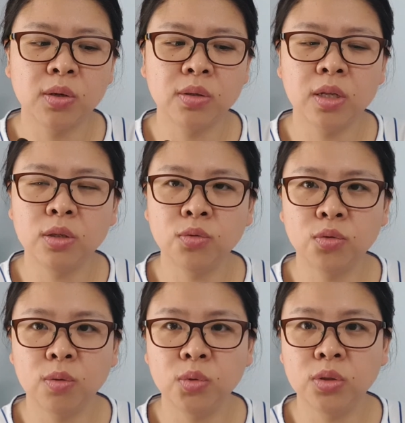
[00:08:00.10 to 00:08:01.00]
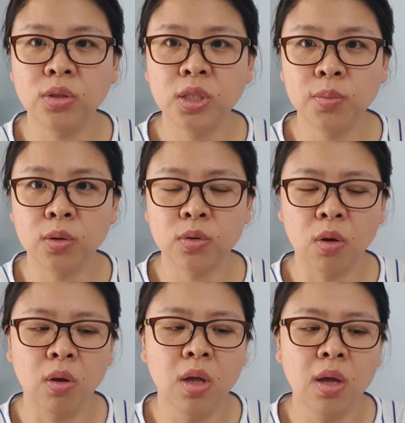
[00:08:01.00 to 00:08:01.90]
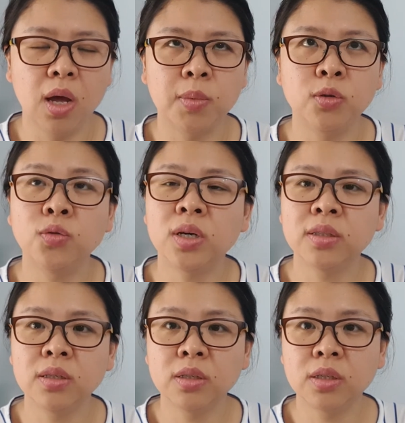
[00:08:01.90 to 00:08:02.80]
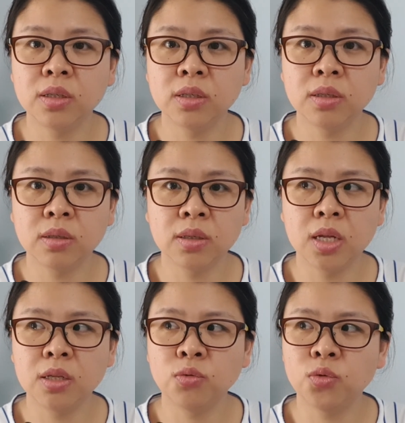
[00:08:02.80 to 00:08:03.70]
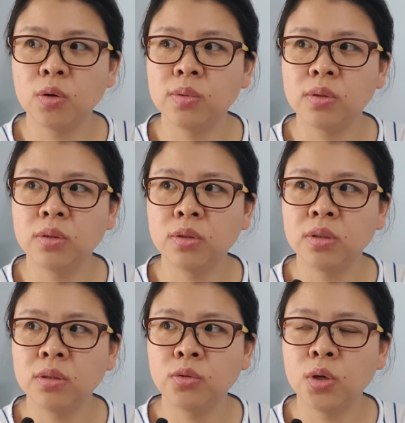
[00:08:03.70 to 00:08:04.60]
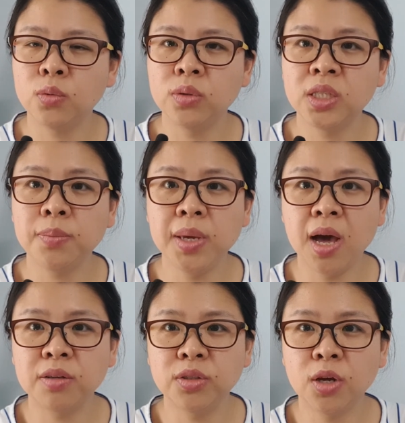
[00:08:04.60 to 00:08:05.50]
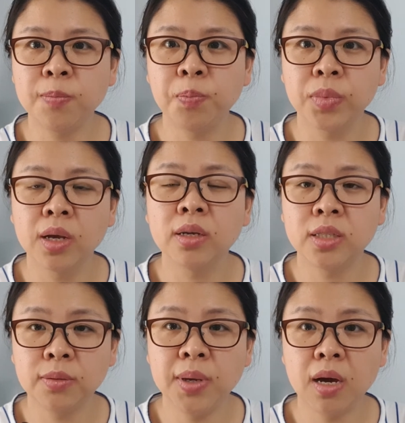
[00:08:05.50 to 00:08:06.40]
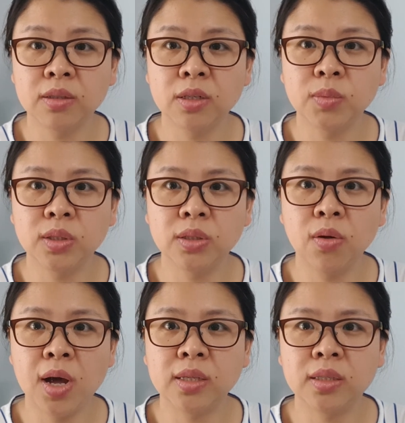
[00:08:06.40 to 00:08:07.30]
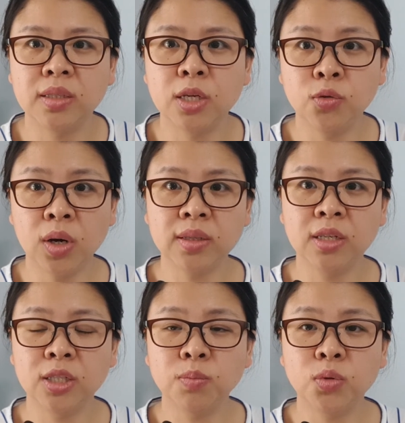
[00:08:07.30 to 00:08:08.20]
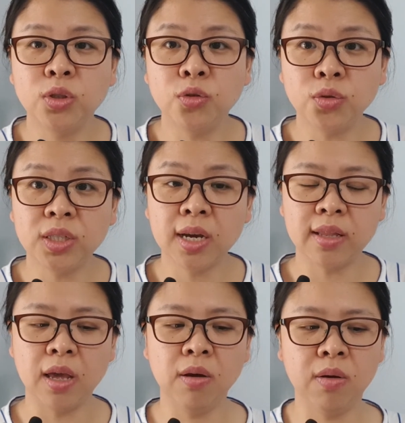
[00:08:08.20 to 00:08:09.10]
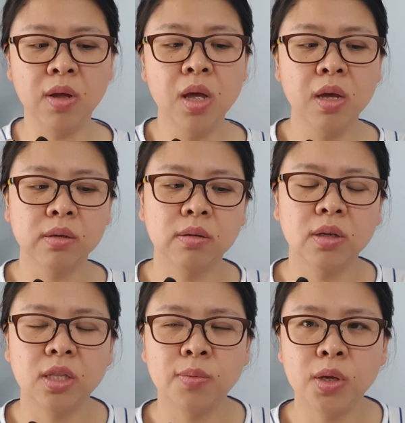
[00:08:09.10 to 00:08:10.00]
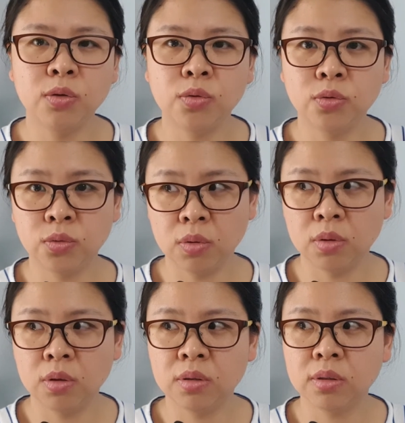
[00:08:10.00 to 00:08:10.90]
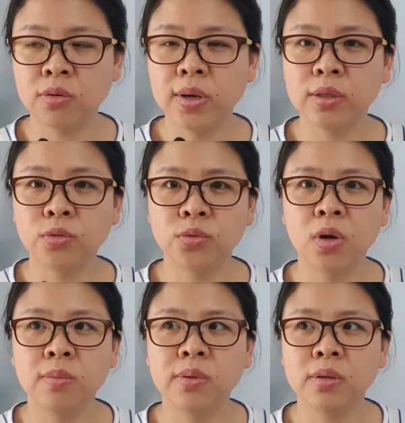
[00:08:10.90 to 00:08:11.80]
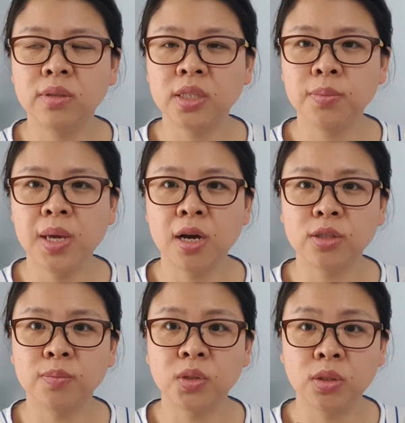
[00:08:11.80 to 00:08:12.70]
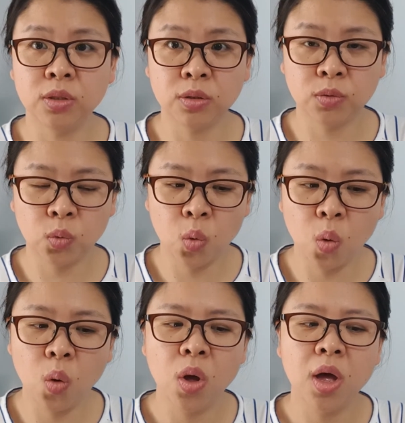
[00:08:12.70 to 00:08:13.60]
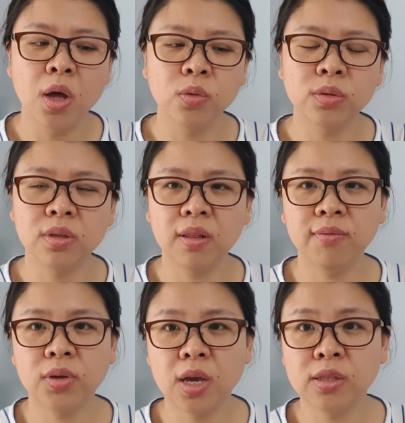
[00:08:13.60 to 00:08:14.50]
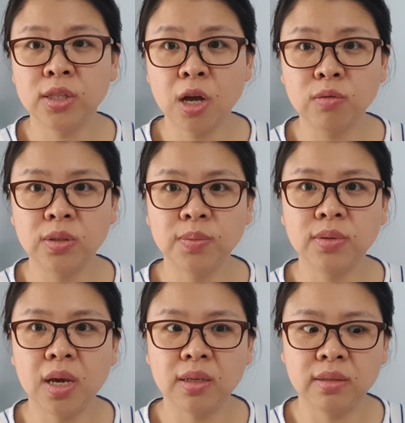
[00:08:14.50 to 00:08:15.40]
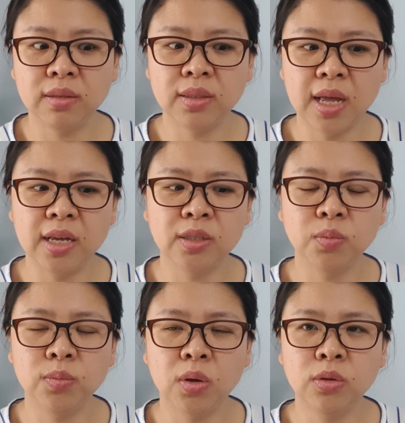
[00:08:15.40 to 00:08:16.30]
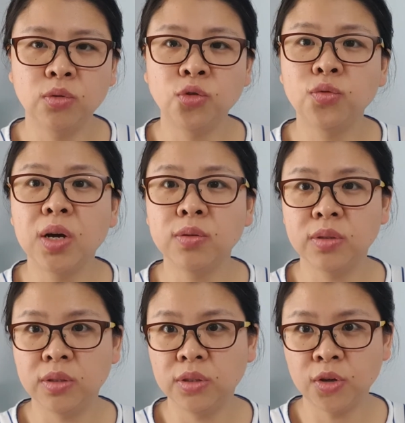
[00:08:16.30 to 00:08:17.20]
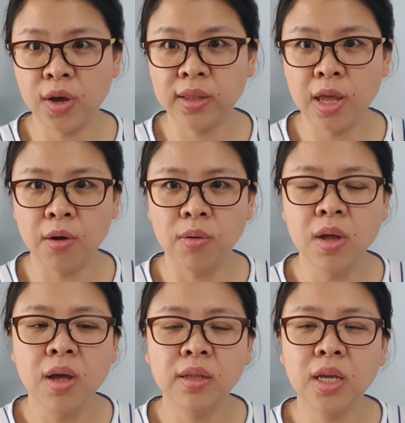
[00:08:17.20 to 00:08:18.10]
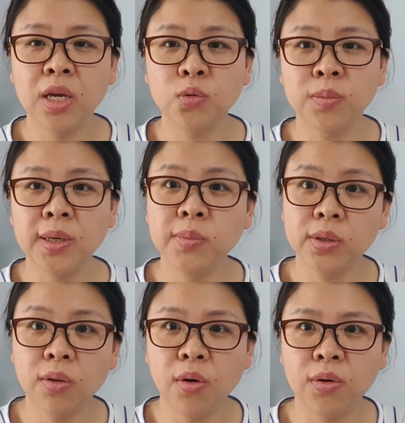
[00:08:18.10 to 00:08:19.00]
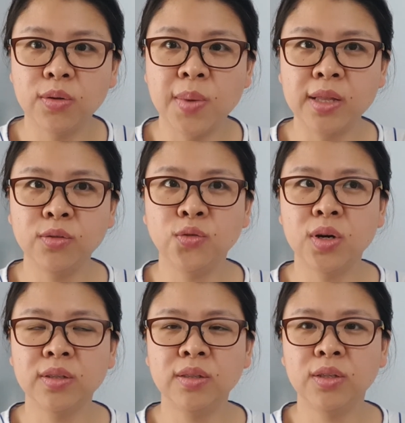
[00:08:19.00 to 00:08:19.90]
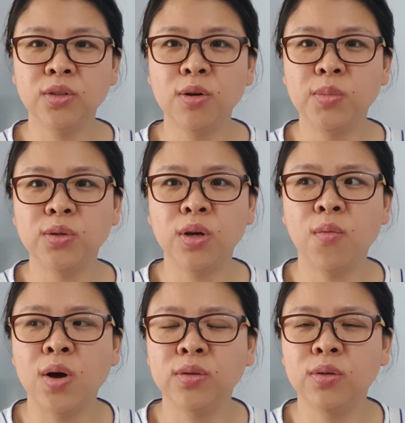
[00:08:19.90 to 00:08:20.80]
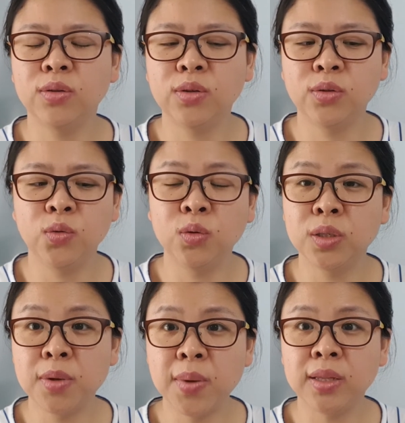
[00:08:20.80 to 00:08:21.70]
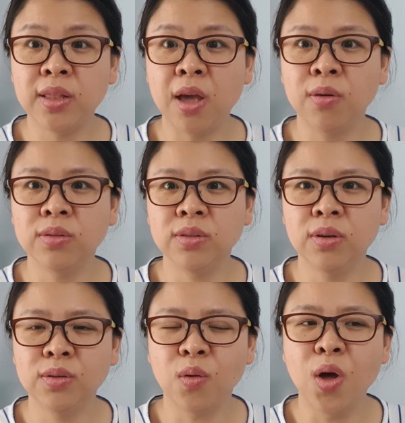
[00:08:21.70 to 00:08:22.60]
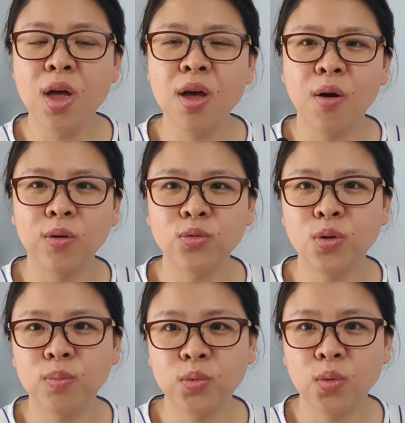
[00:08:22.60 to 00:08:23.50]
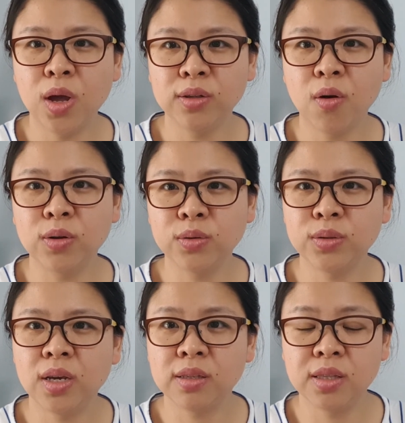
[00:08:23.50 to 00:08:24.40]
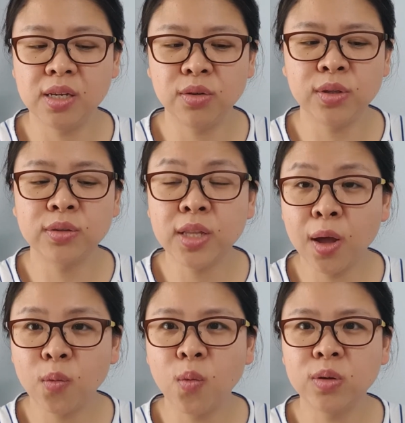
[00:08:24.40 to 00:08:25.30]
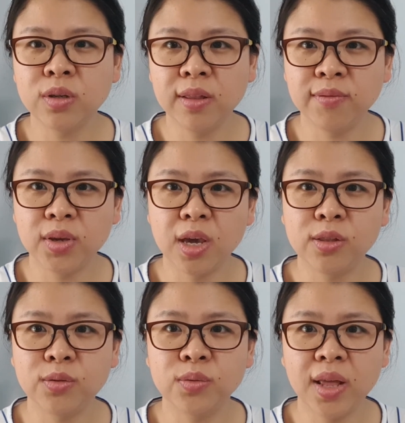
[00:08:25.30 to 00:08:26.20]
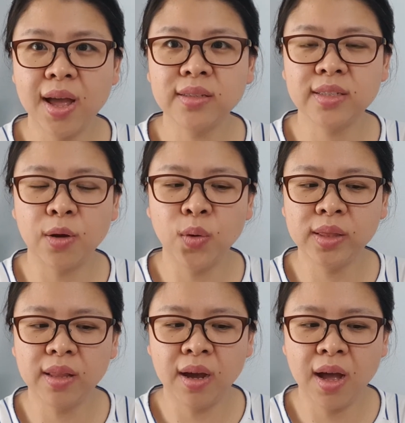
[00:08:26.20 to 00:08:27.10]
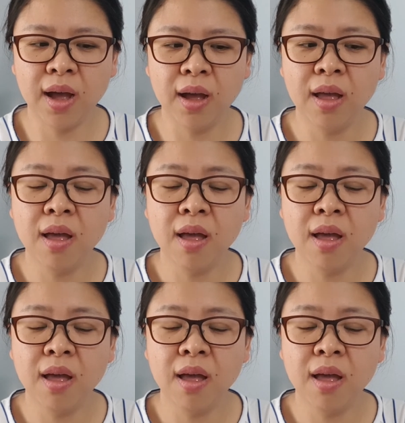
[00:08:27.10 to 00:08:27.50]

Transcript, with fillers: 크레딧 수업 들으시면서 아마 유학생들은 크레딧 수업을 최소 12학점 12학점은 들어야지 이제 유학생 신분이 유지가 돼요. 그렇기 때문에 유, 어, 크레딧 수업을 12학점 듣 있고 또 서티피케이트 따고 싶은 게 있으시다 싶으면은 추가로 들으셔야 돼요. 근데 이게 좀 힘들어요. 그래서 많은 유학생들이 처음 미국에 와서는 욕심을 많이 내거든요. 그래서 어, 수업도 해서 어소시에이트 디그리 따고 서티피케이트도 따야지라고 했다가